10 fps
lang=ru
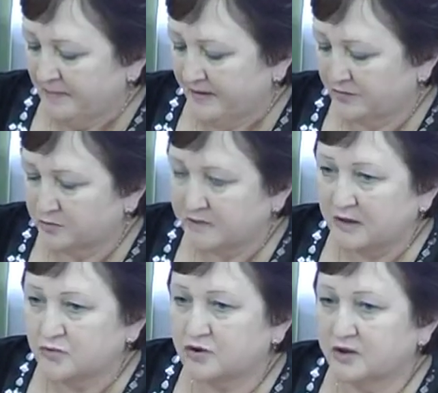Вот,
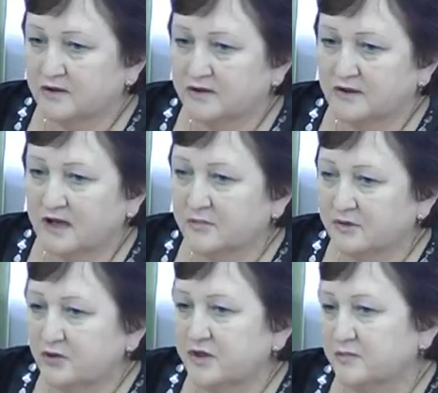потому что, как
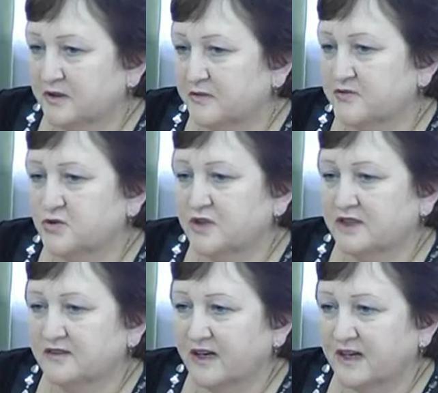бы оно ни было, мы
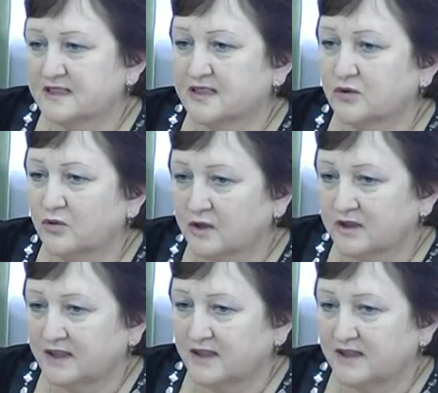все-таки два разных города,